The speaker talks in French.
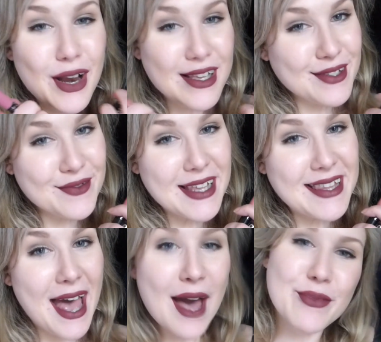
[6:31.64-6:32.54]
Et voilà, si vous
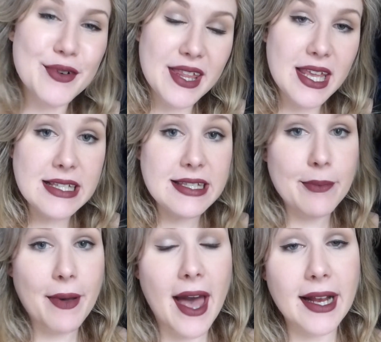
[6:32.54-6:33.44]
êtes abonné,
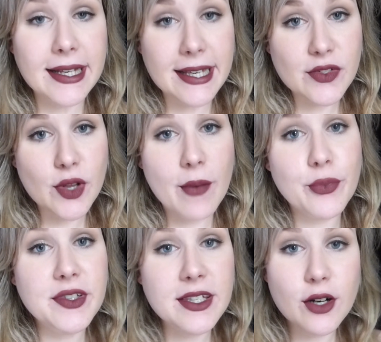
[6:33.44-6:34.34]
n'hésitez pas à cliquer sur la
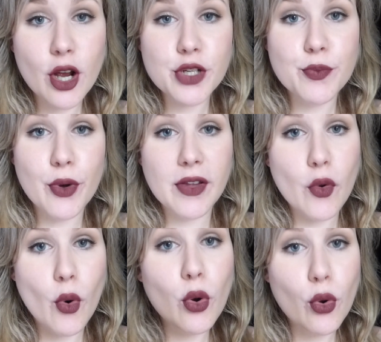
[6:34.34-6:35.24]
petite cloche pour
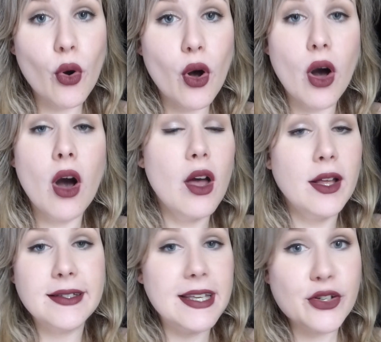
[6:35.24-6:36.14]
être au courant
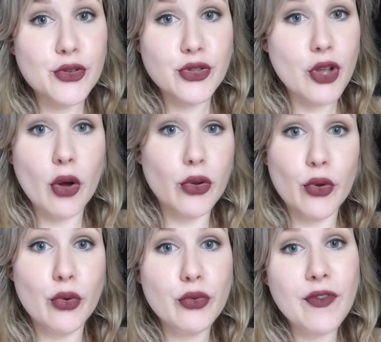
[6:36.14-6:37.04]
dès que je sors
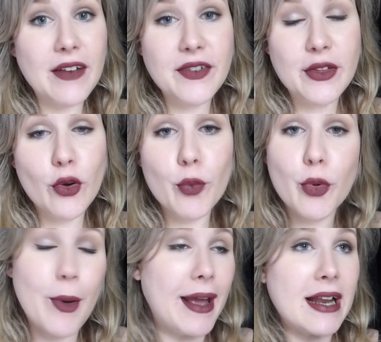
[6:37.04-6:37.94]
une nouvelle vidéo
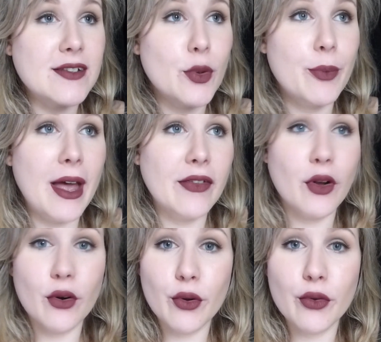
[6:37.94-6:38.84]
pour pas qu'elle se perde
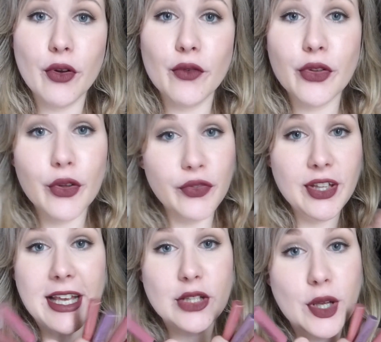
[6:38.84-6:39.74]
dans, le, dans votre
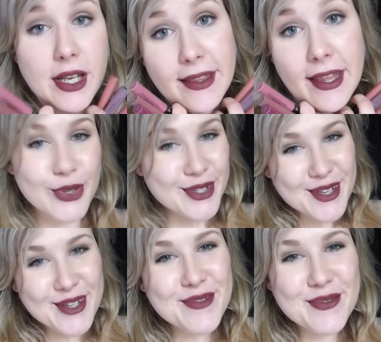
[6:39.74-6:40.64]
fil d'actualité. Sur
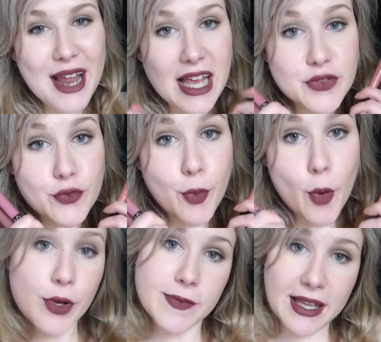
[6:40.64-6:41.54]
ce, je vous laisse, je vous
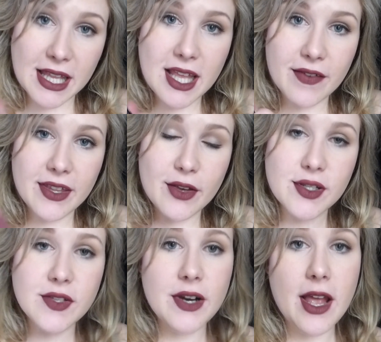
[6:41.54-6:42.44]
propose ma dernière
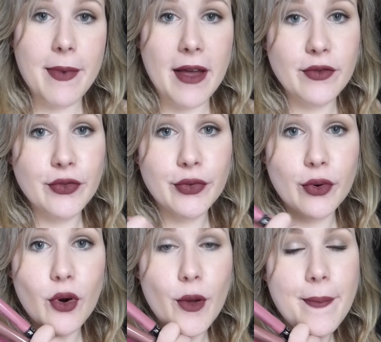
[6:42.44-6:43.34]
vidéo si vous l'avez pas vue
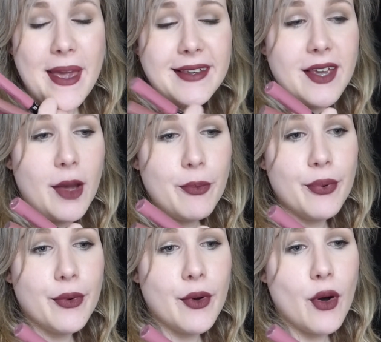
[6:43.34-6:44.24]
sur le
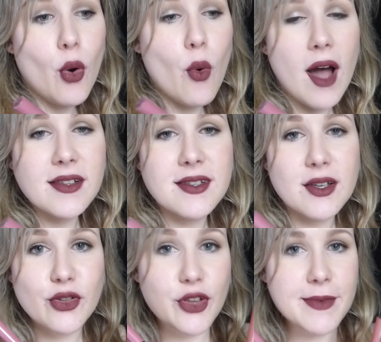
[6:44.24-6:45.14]
Makeup euh, Awards
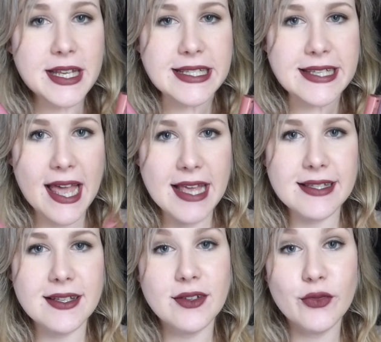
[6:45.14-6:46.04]

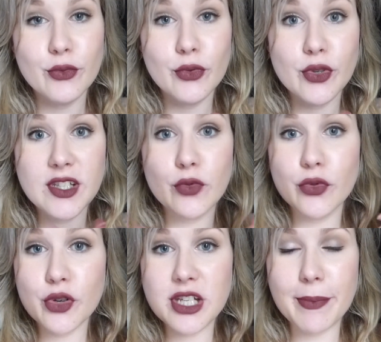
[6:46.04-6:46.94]
2016. Donc euh, c'est
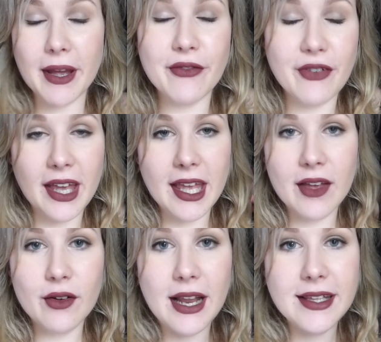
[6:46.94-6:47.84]
tout ce que j'ai
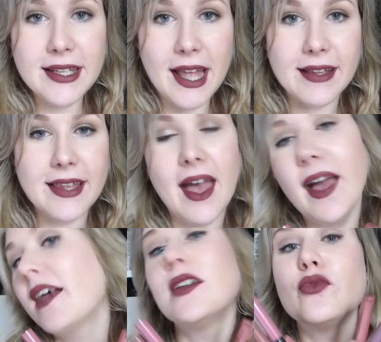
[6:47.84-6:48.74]
préféré euh, l'année
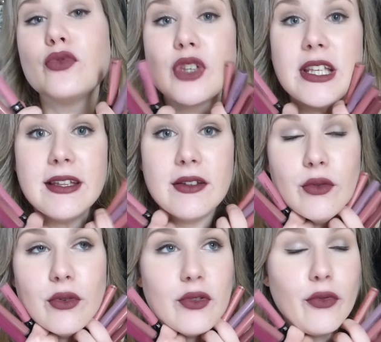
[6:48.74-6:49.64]
dernière et tout ce qu'il
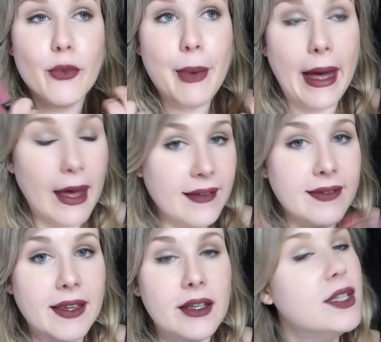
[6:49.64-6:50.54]
ne, faut pas
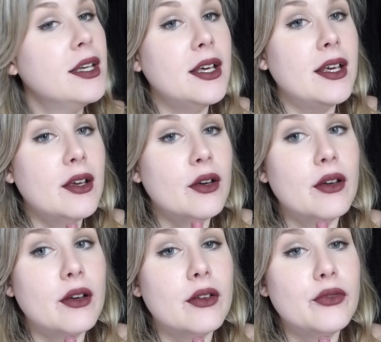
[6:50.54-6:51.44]
rater,
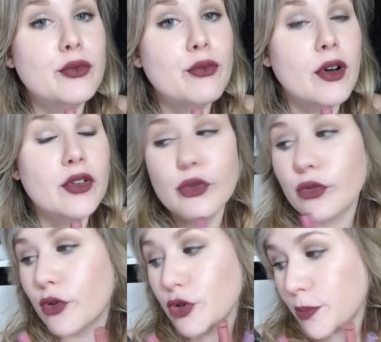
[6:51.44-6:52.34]
du moins dans
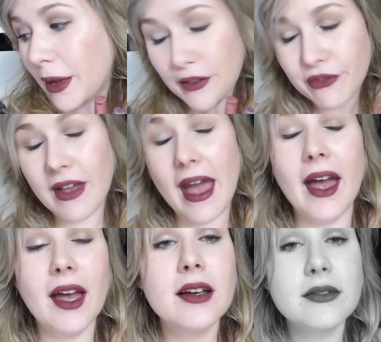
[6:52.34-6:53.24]
ce que je
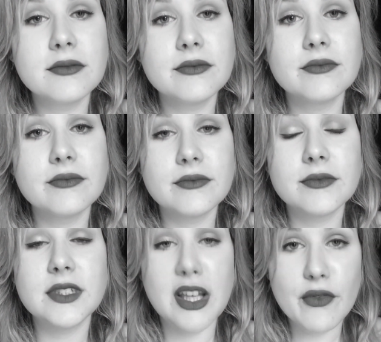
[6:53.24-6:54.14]
préfère
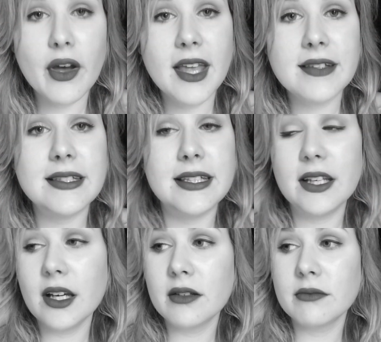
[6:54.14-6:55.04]
ça veut rien
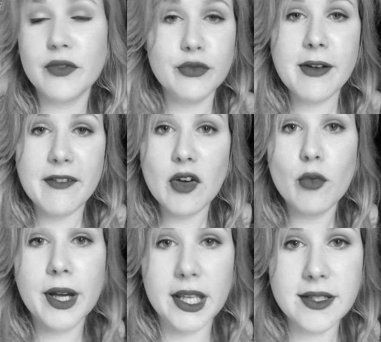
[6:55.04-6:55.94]
dire, mais vous m'avez
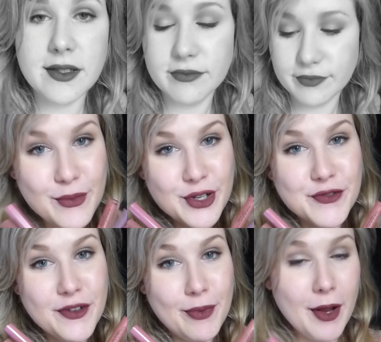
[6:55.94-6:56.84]
comprise. Et moi
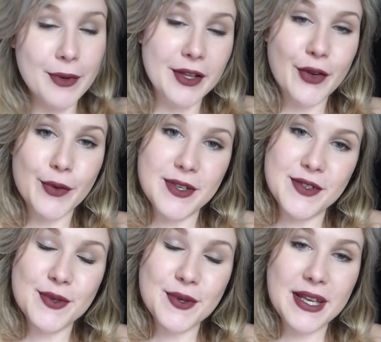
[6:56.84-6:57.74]
je vous fais plein plein de gros
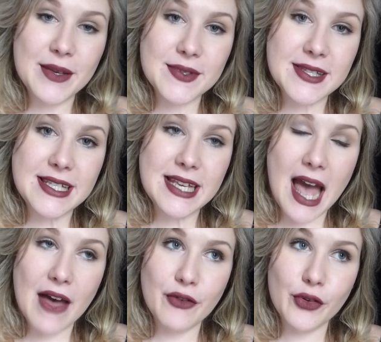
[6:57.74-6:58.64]
bisous et on se dit
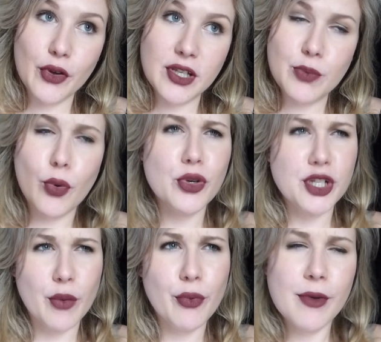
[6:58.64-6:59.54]
à vendredi
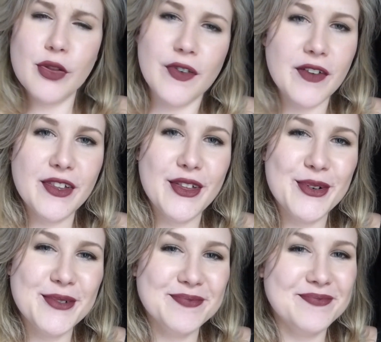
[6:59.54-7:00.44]
prochain pour ma nouvelle
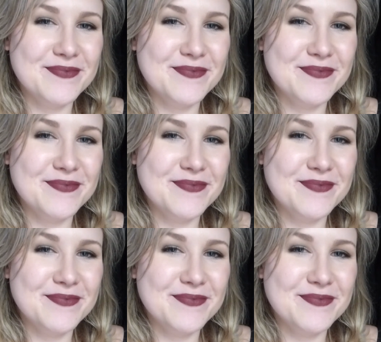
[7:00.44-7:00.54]
vidéo.